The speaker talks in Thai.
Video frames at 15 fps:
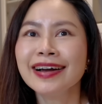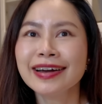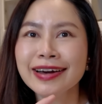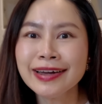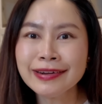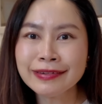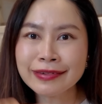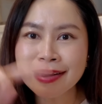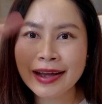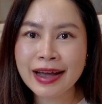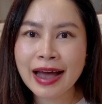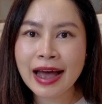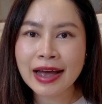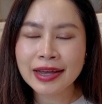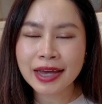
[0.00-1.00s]
ขึ้นรา
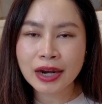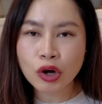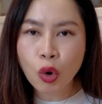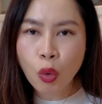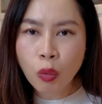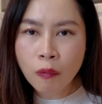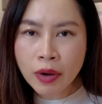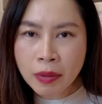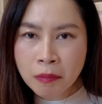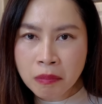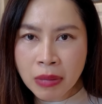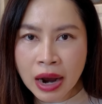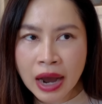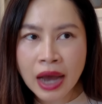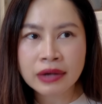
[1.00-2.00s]
คากันโอเวอร์
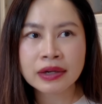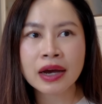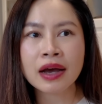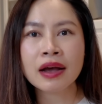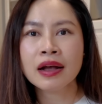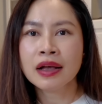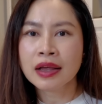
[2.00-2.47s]
มากนะคะ